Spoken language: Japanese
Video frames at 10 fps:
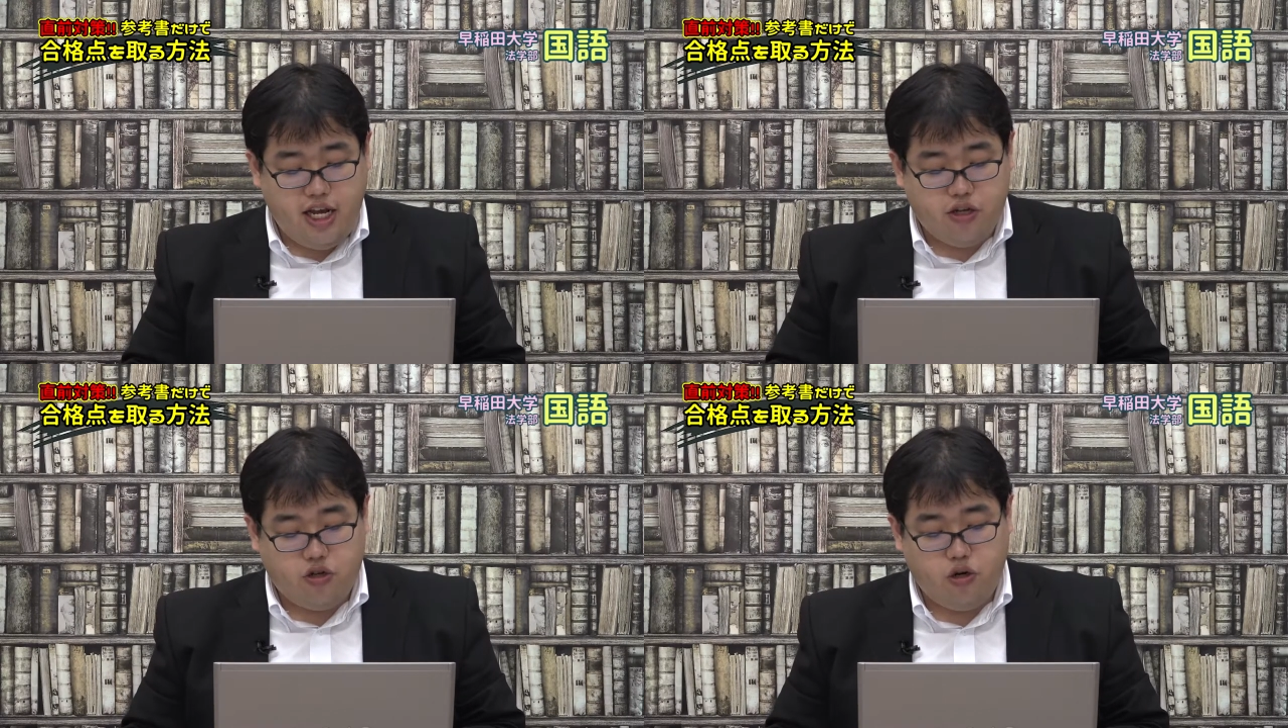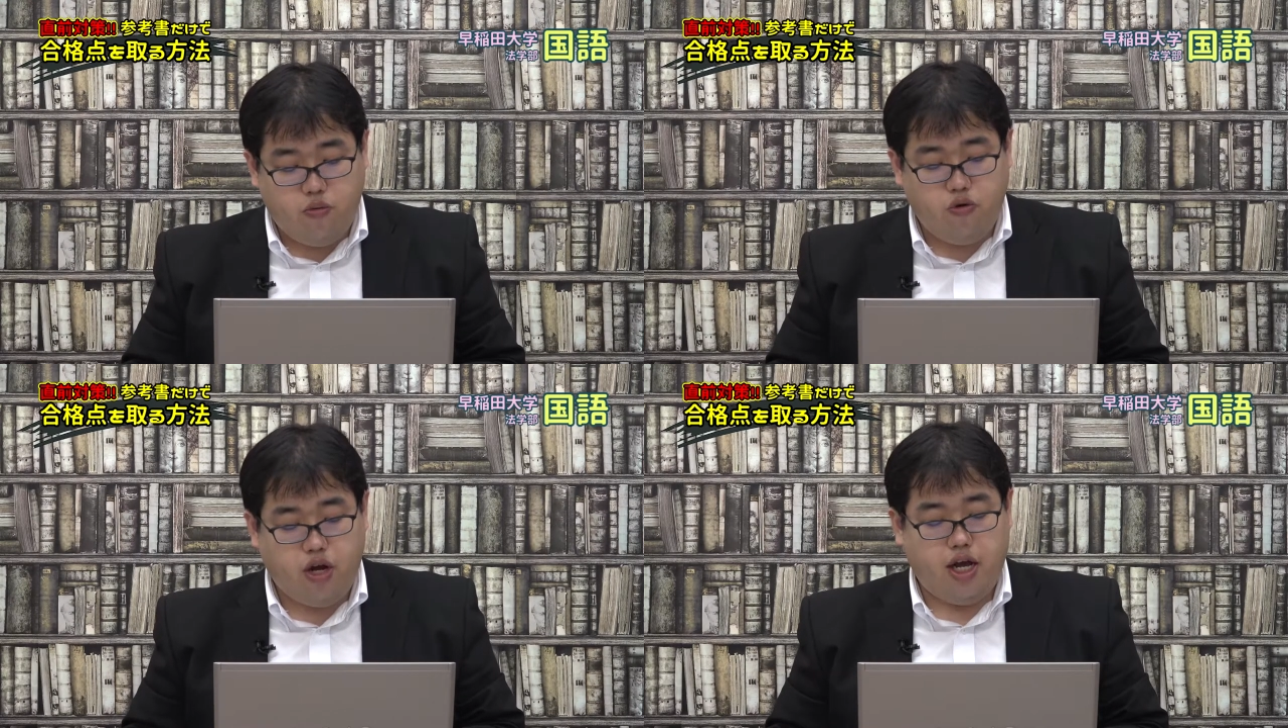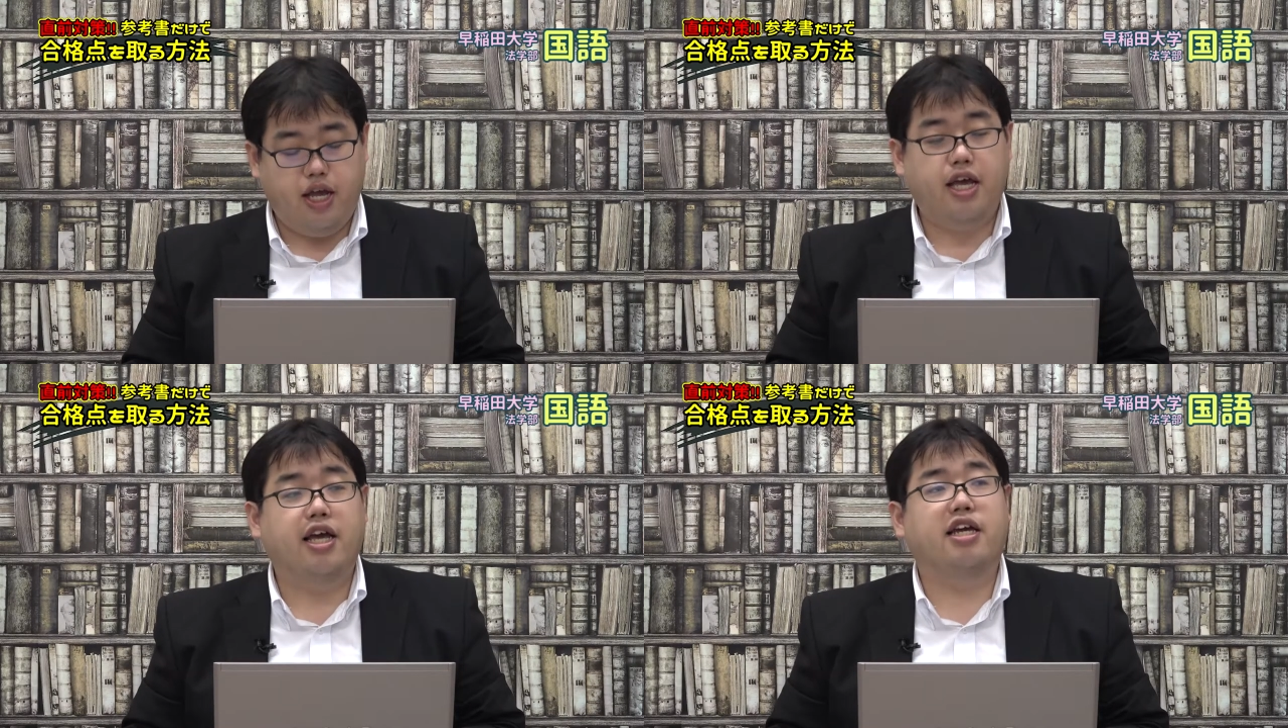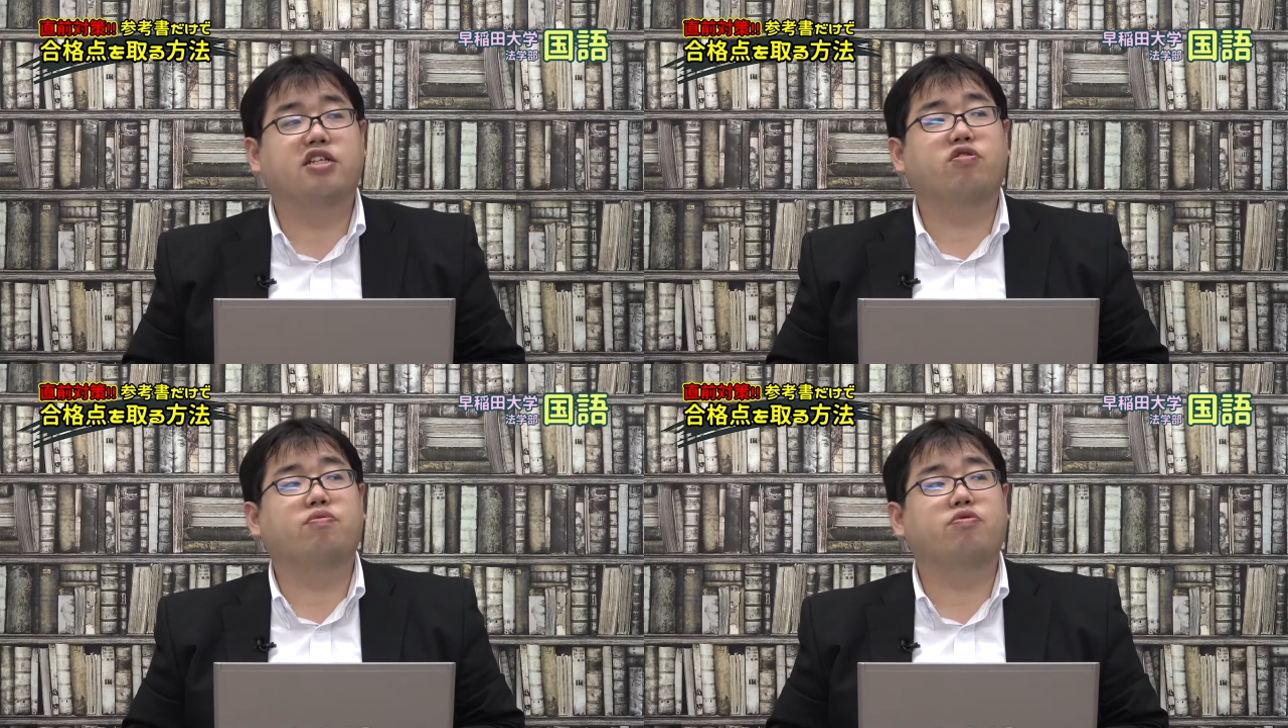易度そのものが、
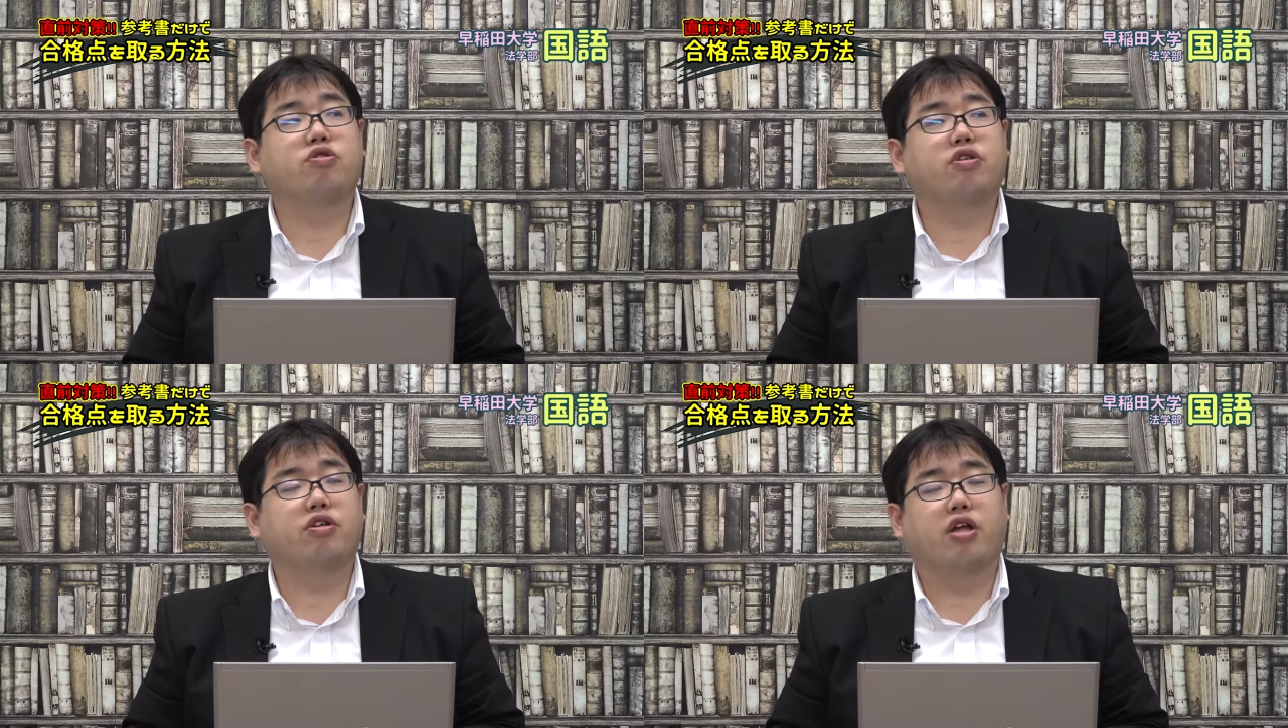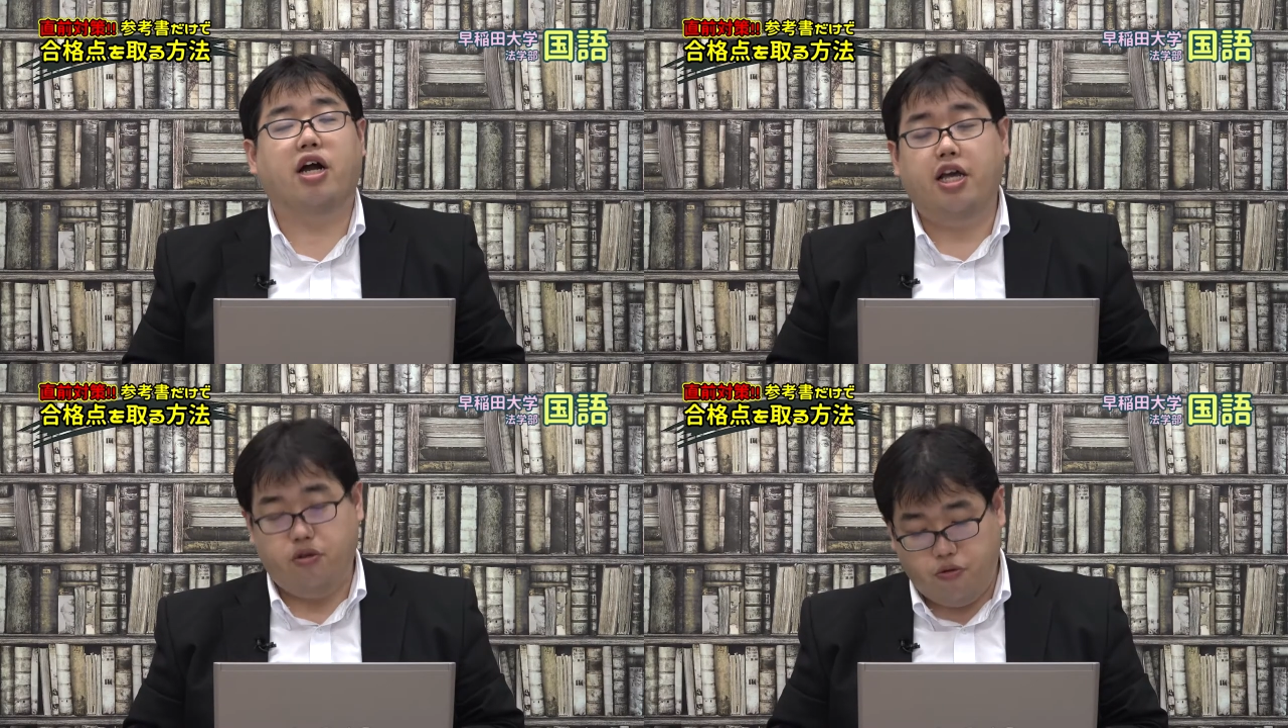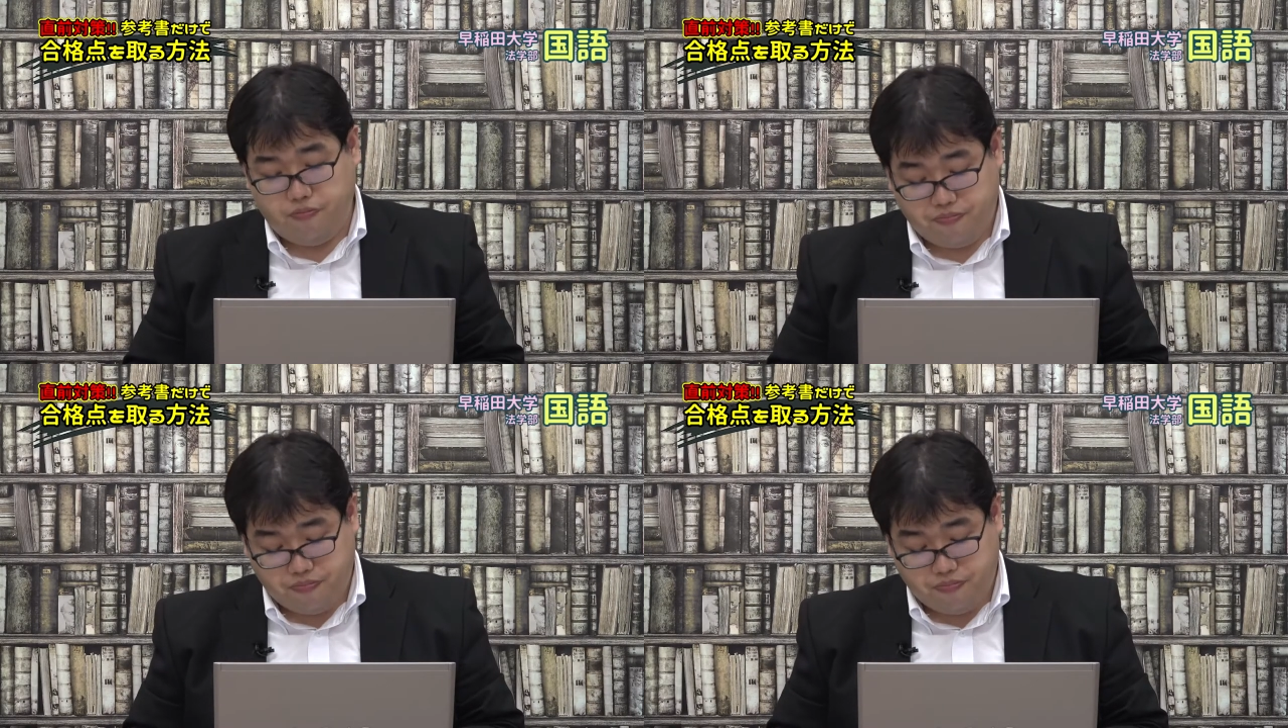非常に文章難易度高いと。